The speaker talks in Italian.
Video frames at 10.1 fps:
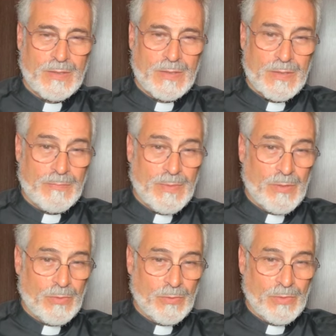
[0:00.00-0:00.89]
San
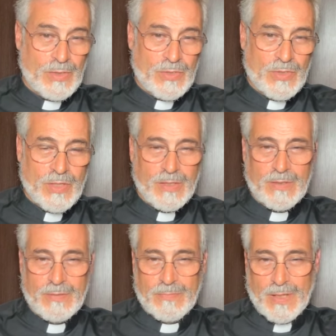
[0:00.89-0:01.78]
Paolo lo dice,
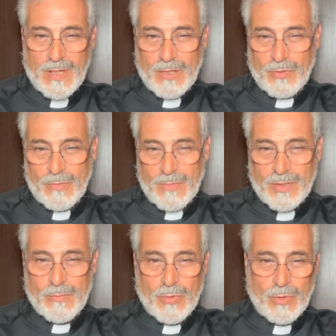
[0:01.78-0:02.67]
parlando del
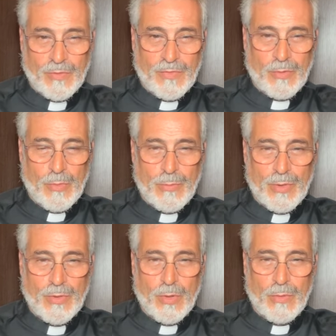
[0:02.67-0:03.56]
matrimonio fra uomo e
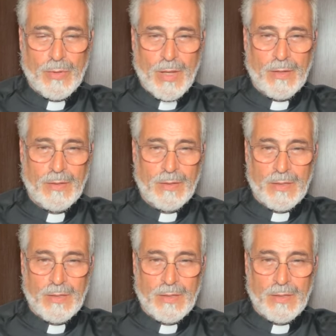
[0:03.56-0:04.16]
donna,